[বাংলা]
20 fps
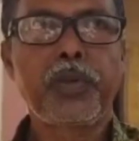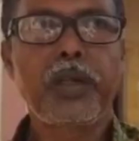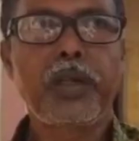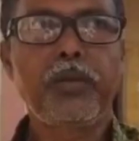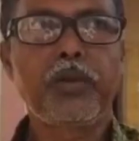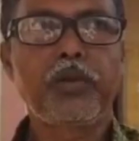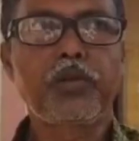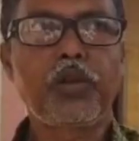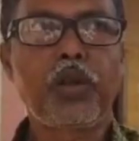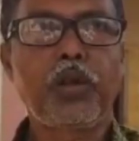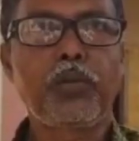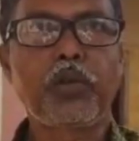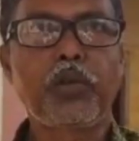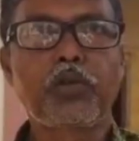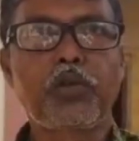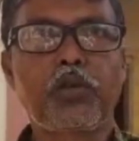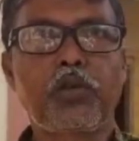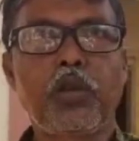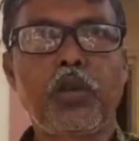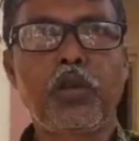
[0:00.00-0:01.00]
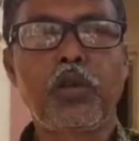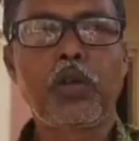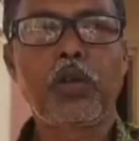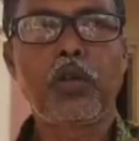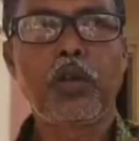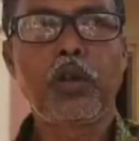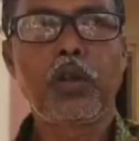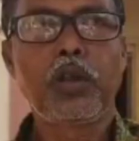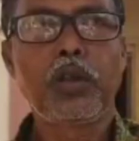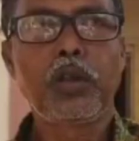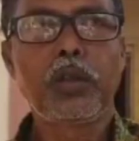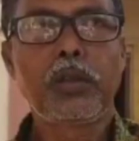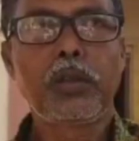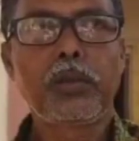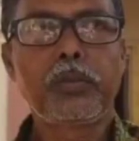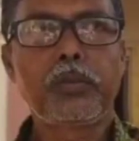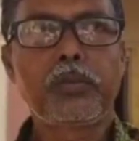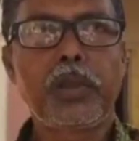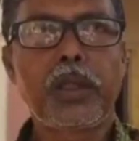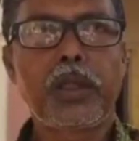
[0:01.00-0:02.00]
এবং সমস্ত
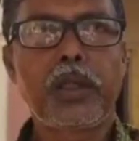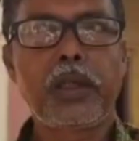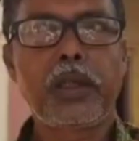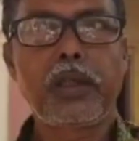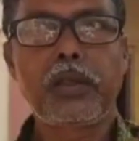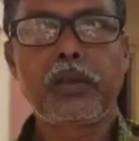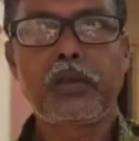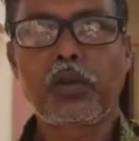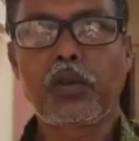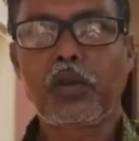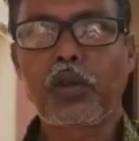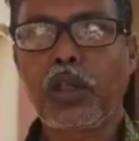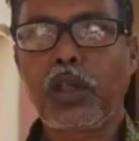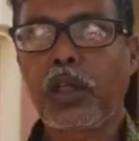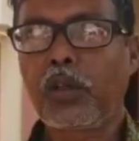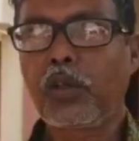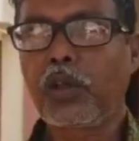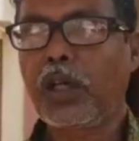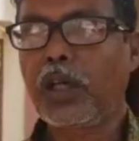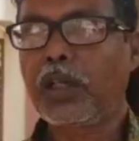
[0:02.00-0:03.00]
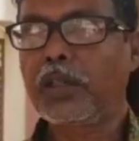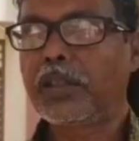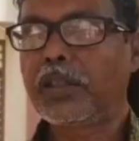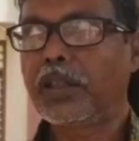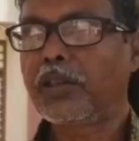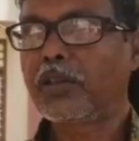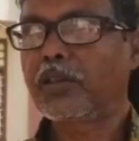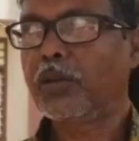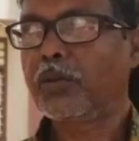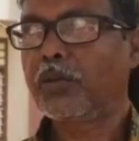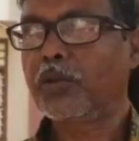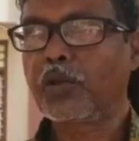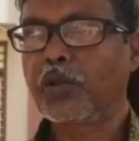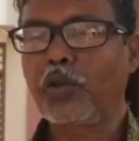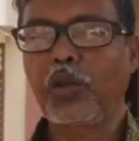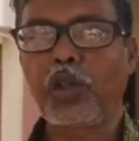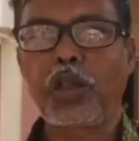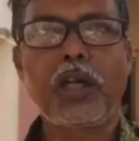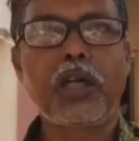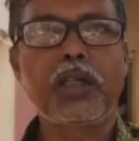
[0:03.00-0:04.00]
মানে ছোটোখাটো কাজ থেকে
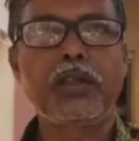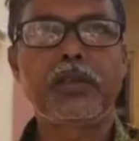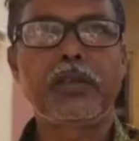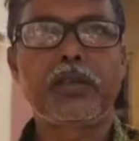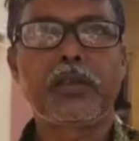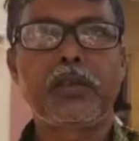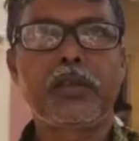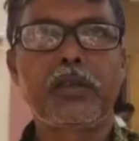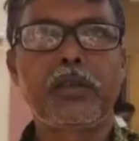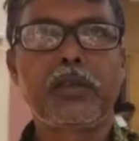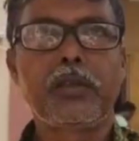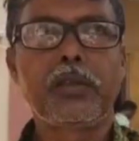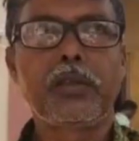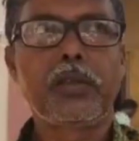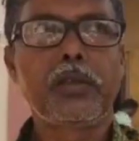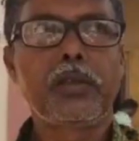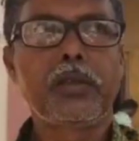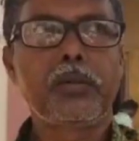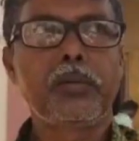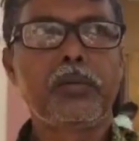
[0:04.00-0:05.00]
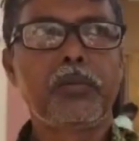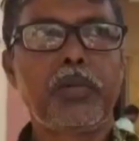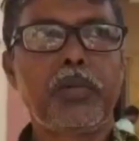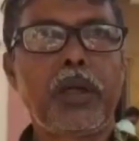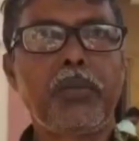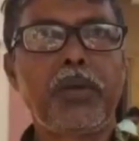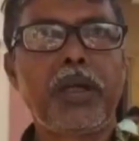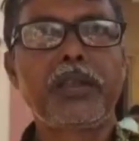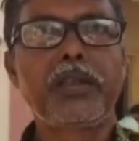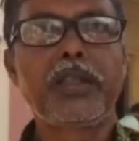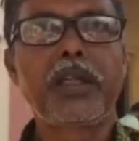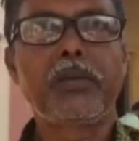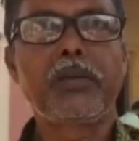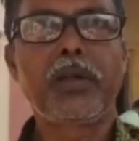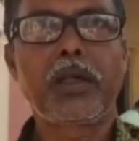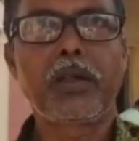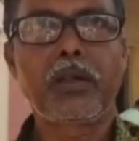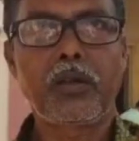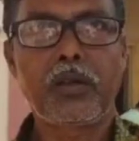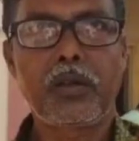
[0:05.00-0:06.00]
সমস্ত কাজ বামাই
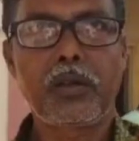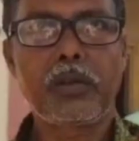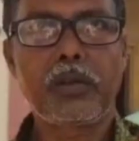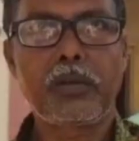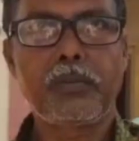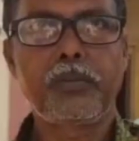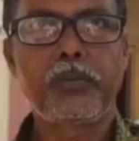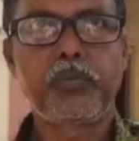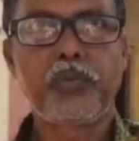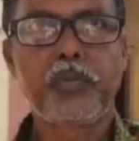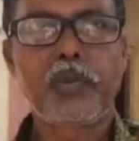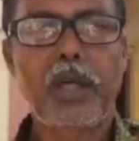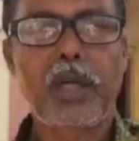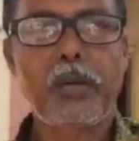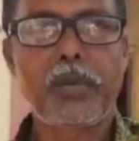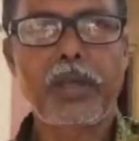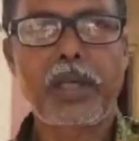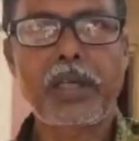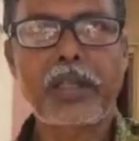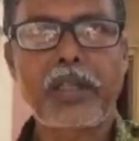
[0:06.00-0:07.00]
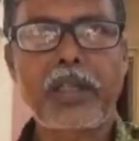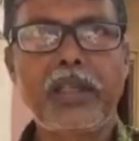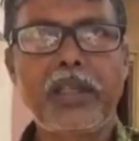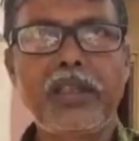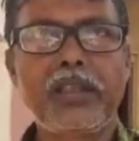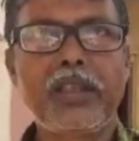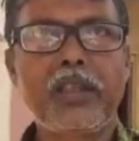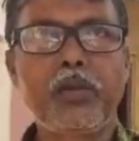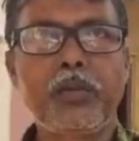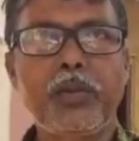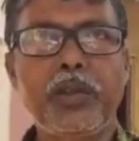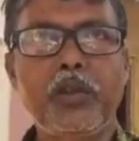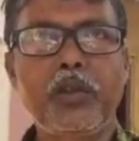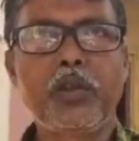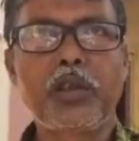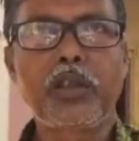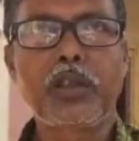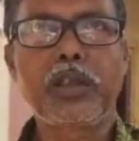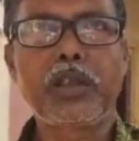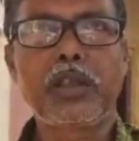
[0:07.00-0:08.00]
দেখভাল করে আমার একটা নিজের
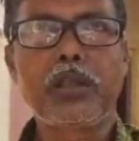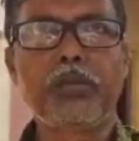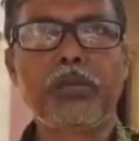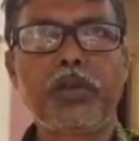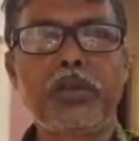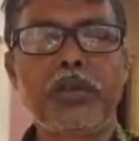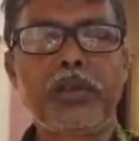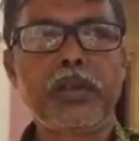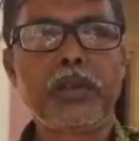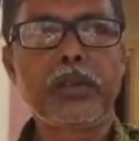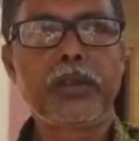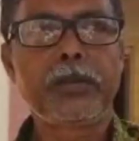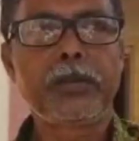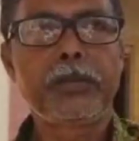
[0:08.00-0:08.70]
অভিজ্ঞতা থেকে বলছি